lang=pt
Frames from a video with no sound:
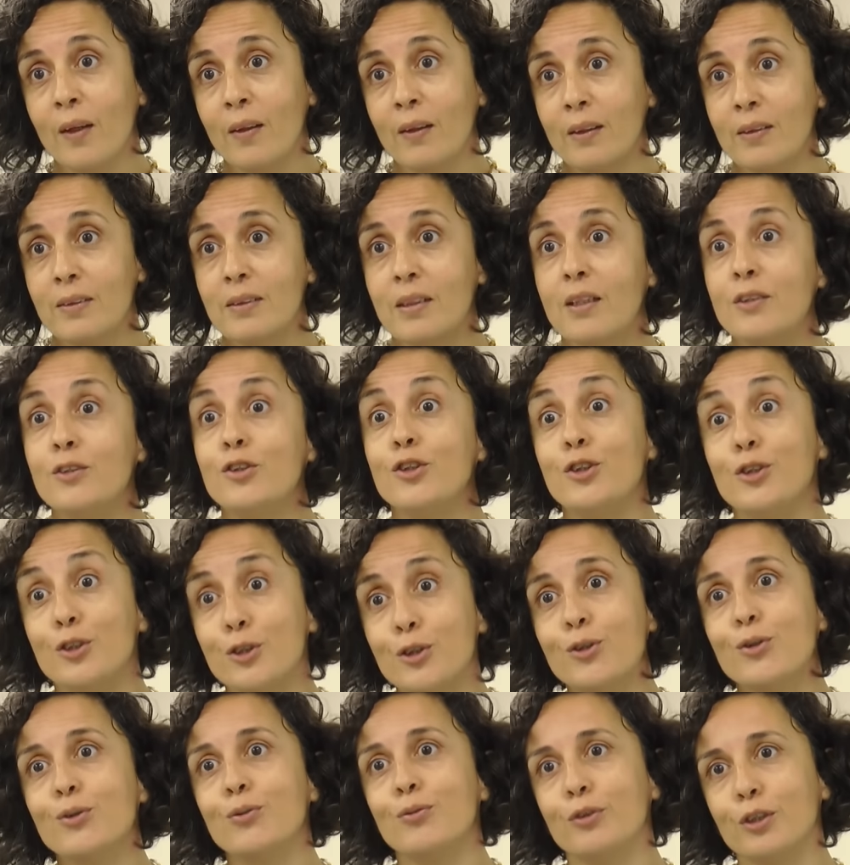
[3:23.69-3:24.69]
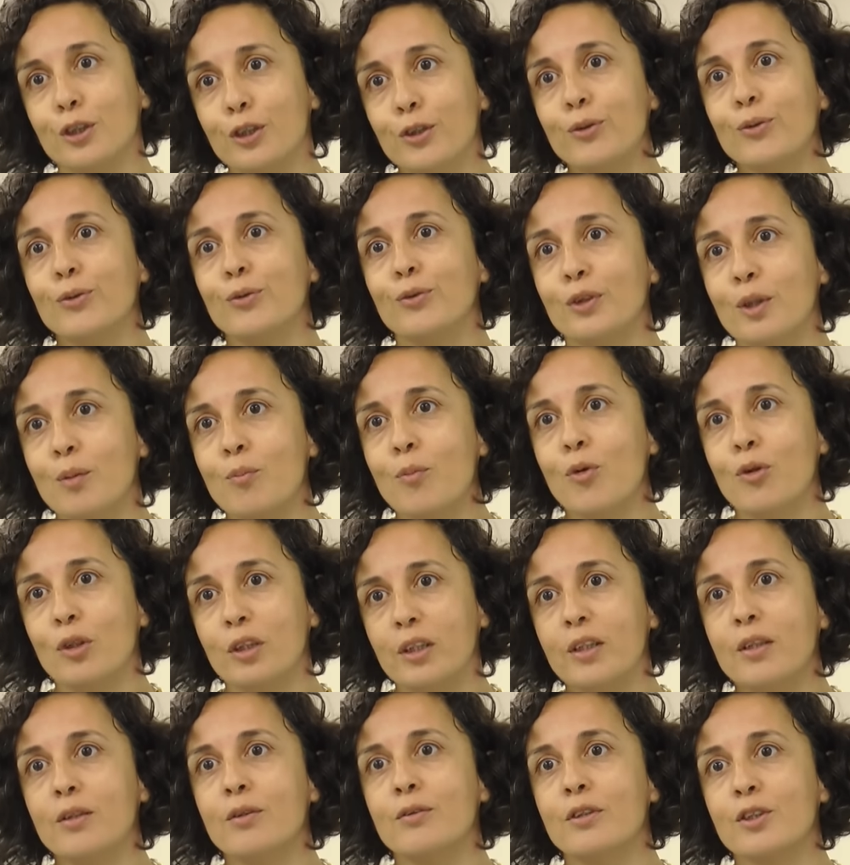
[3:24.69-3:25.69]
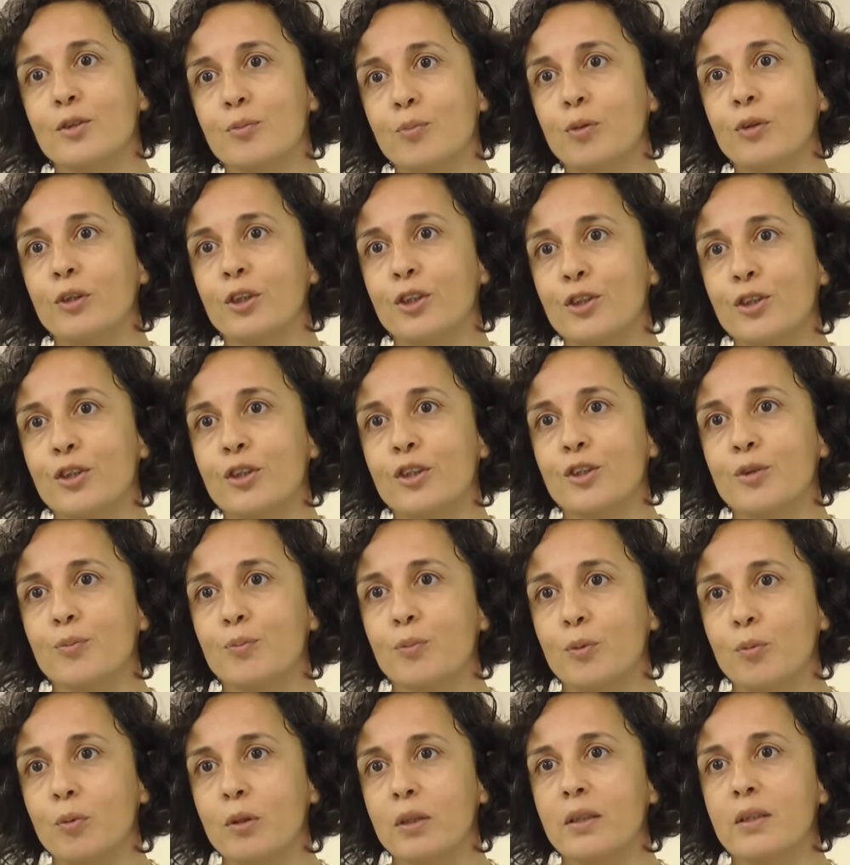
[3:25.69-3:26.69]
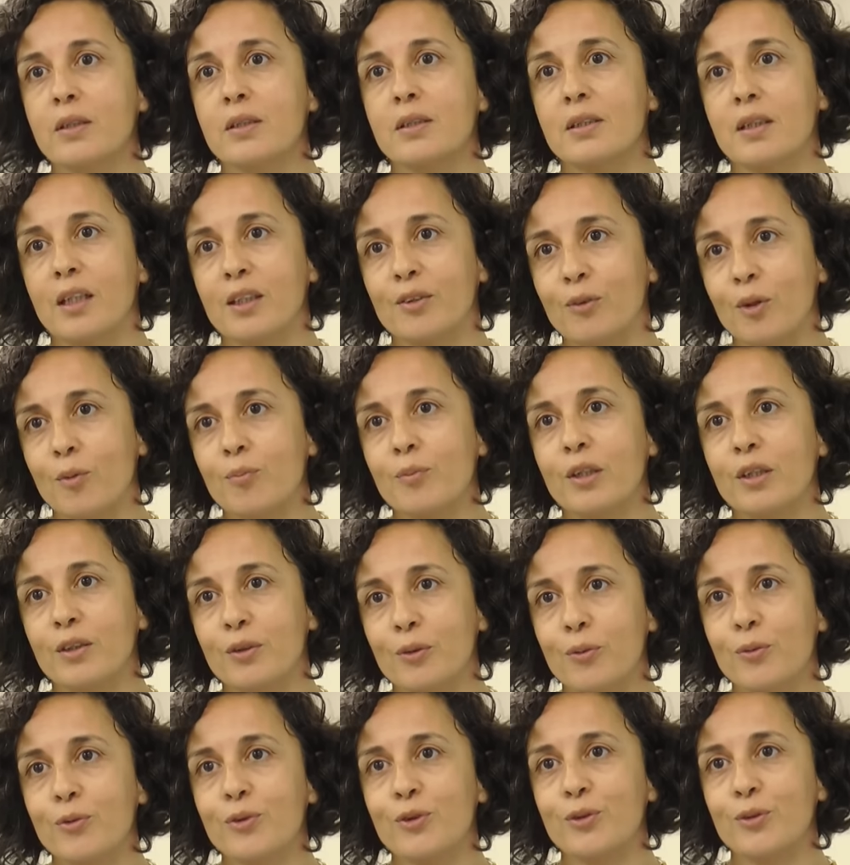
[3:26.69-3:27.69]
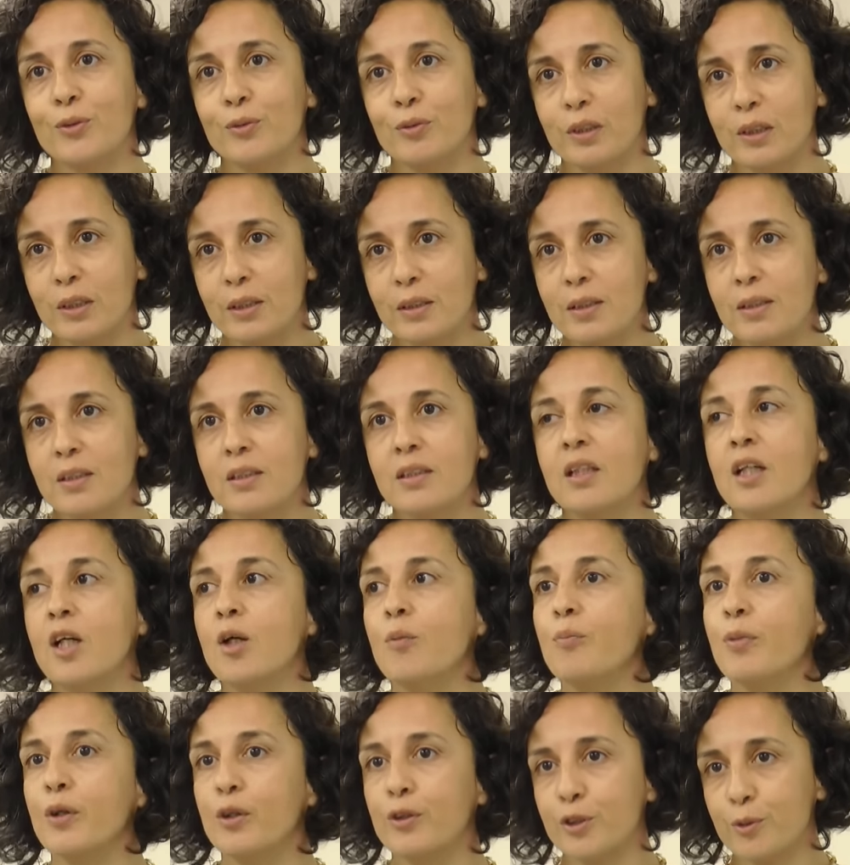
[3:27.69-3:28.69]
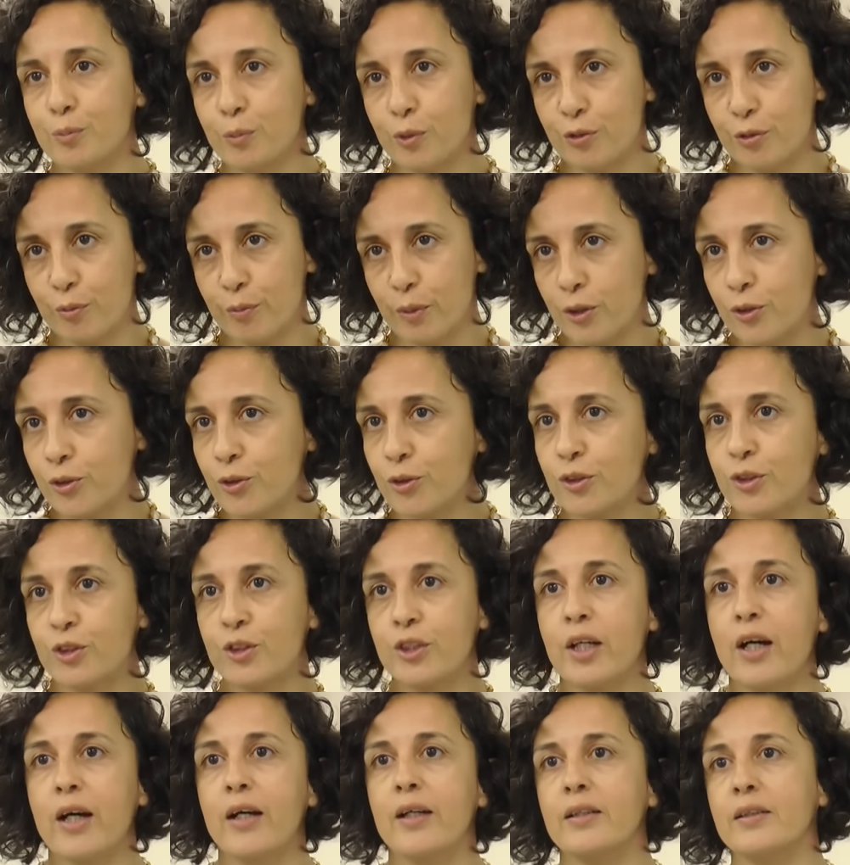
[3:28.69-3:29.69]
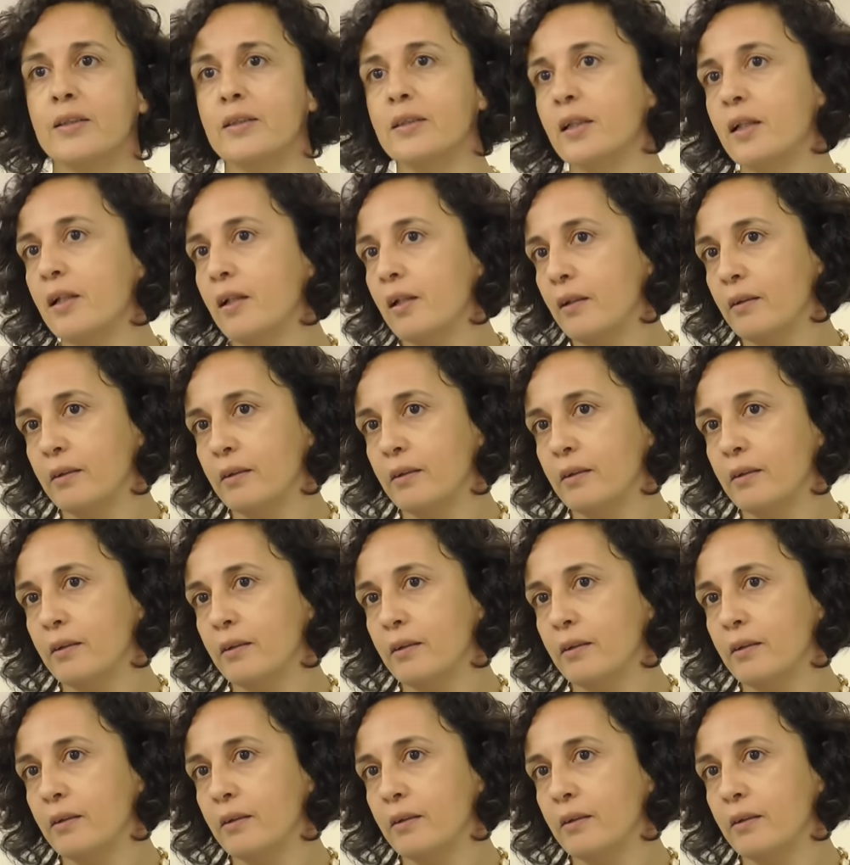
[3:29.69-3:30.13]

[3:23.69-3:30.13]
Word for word: que está destruindo, demolindo as políticas públicas arduamente construídas pelos movimentos sociais